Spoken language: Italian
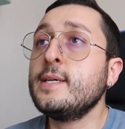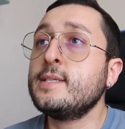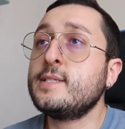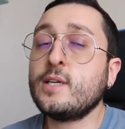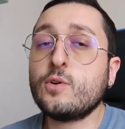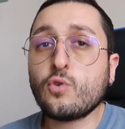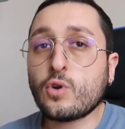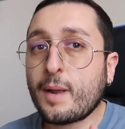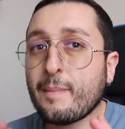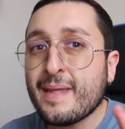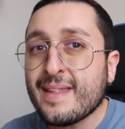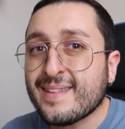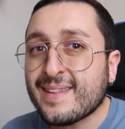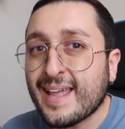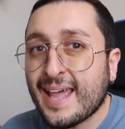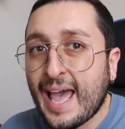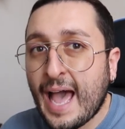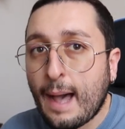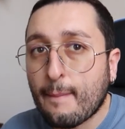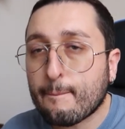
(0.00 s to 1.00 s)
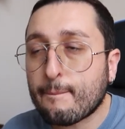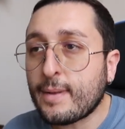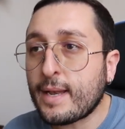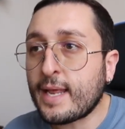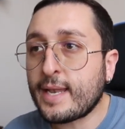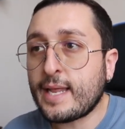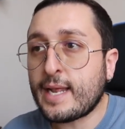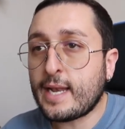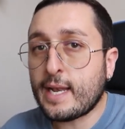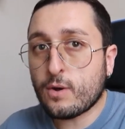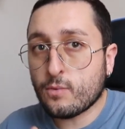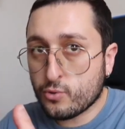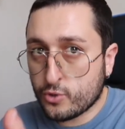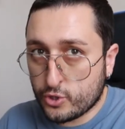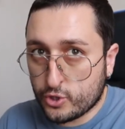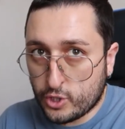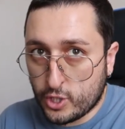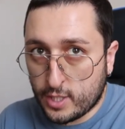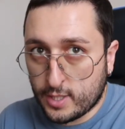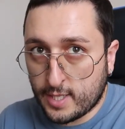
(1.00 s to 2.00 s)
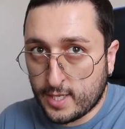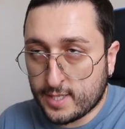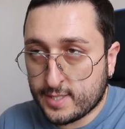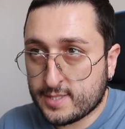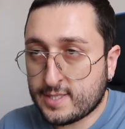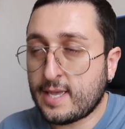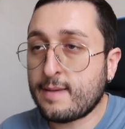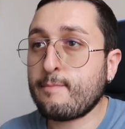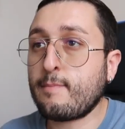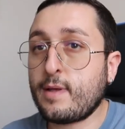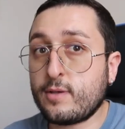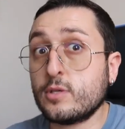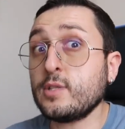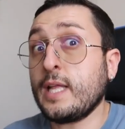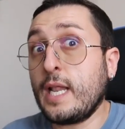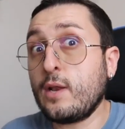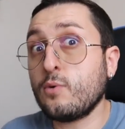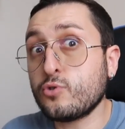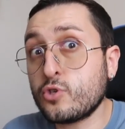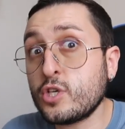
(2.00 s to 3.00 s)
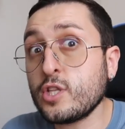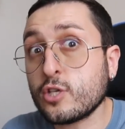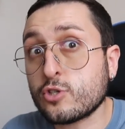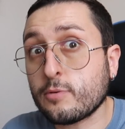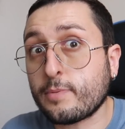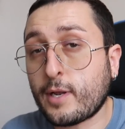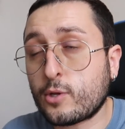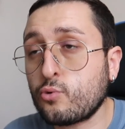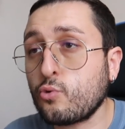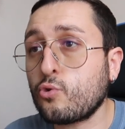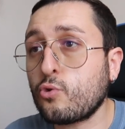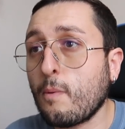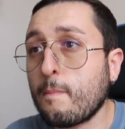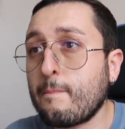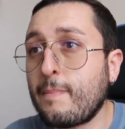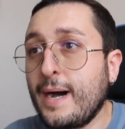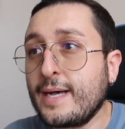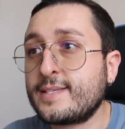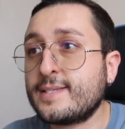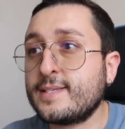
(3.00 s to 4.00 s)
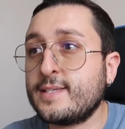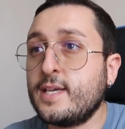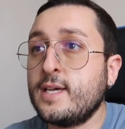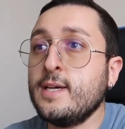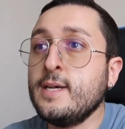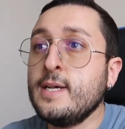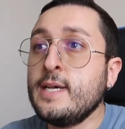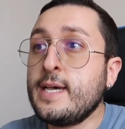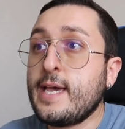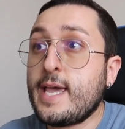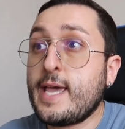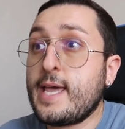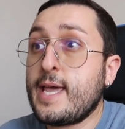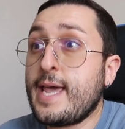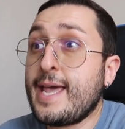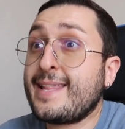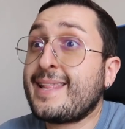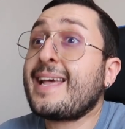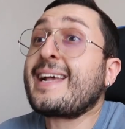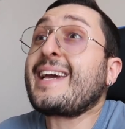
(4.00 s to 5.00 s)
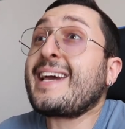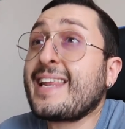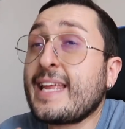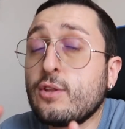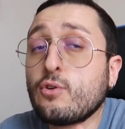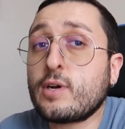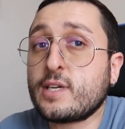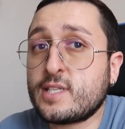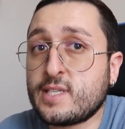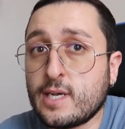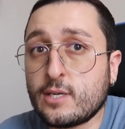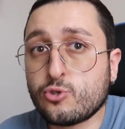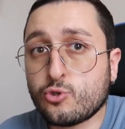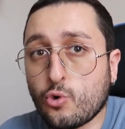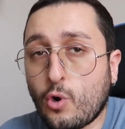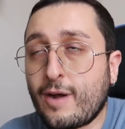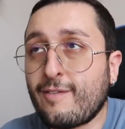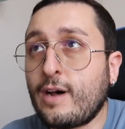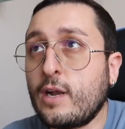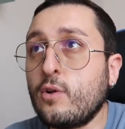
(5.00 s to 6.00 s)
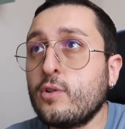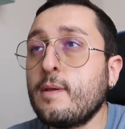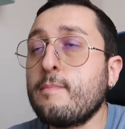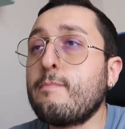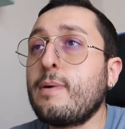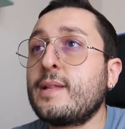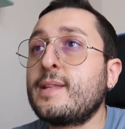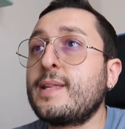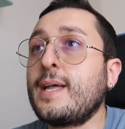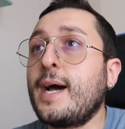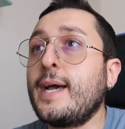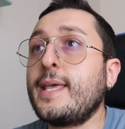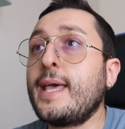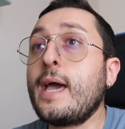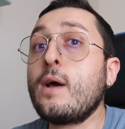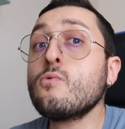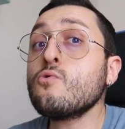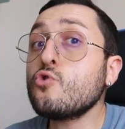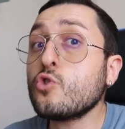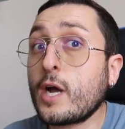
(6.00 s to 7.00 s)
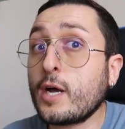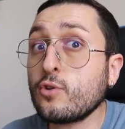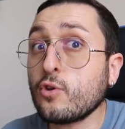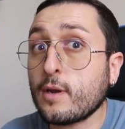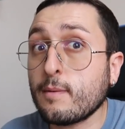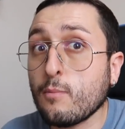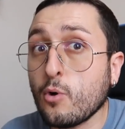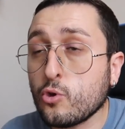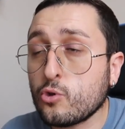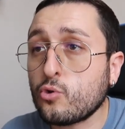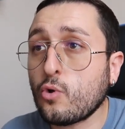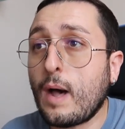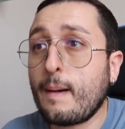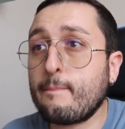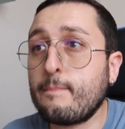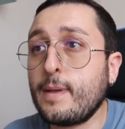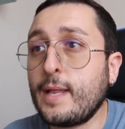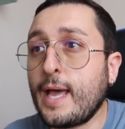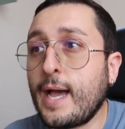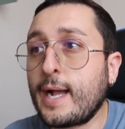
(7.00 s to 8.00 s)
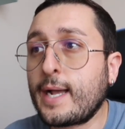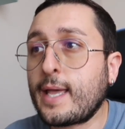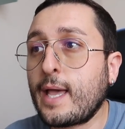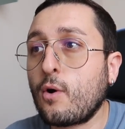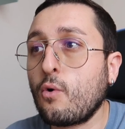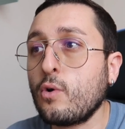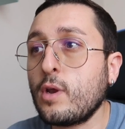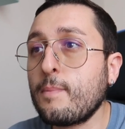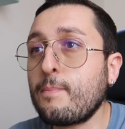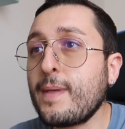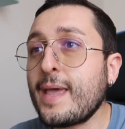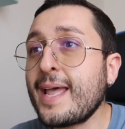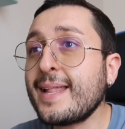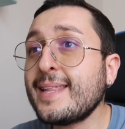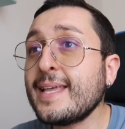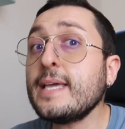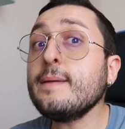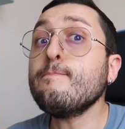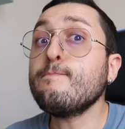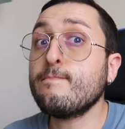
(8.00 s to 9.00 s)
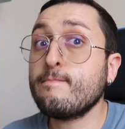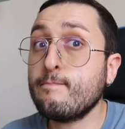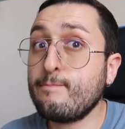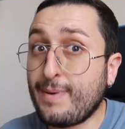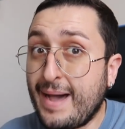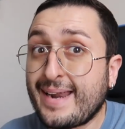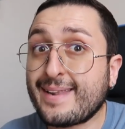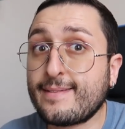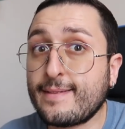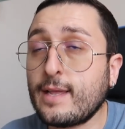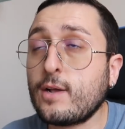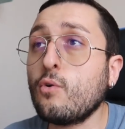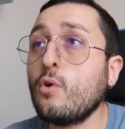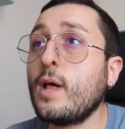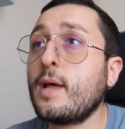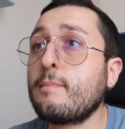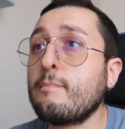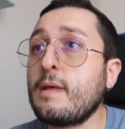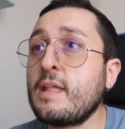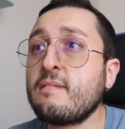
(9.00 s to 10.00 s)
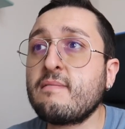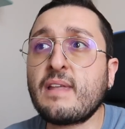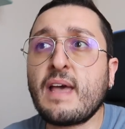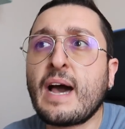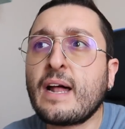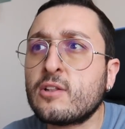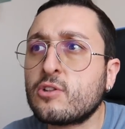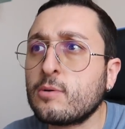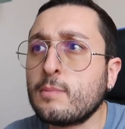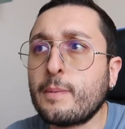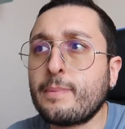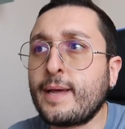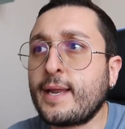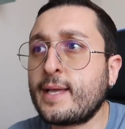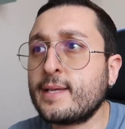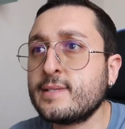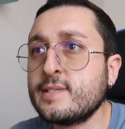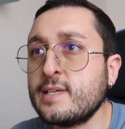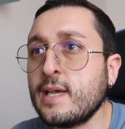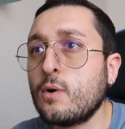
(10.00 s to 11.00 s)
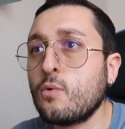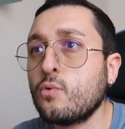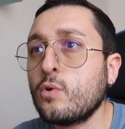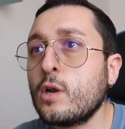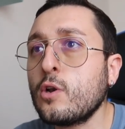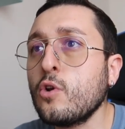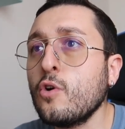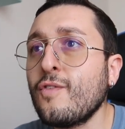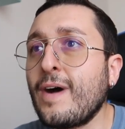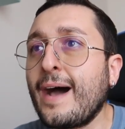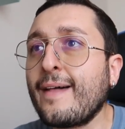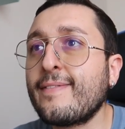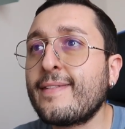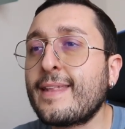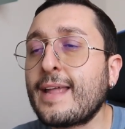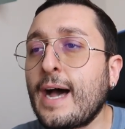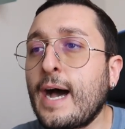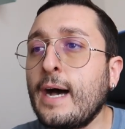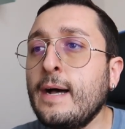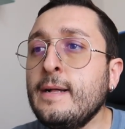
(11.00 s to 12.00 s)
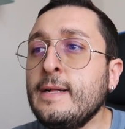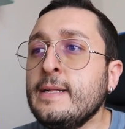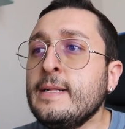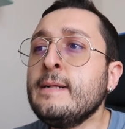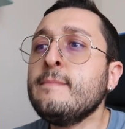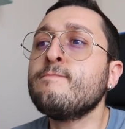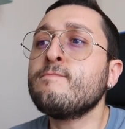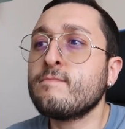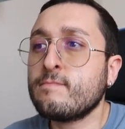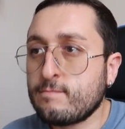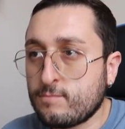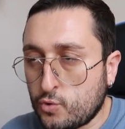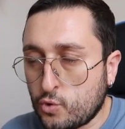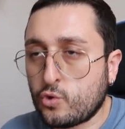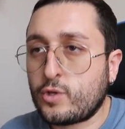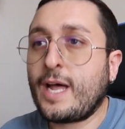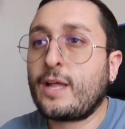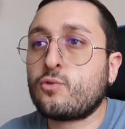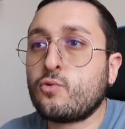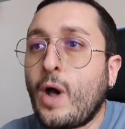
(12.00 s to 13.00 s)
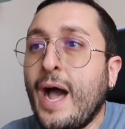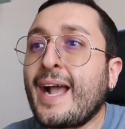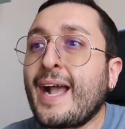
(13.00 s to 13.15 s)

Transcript: Sicuramente è abile nelle uscite, nelle uscite soprattutto basse, e, ed credo che sia il suo cavallo di battaglia. È un giocatore molto abile anche con i piedi, particolarmente alto, mi pare che sia 1,90 dotato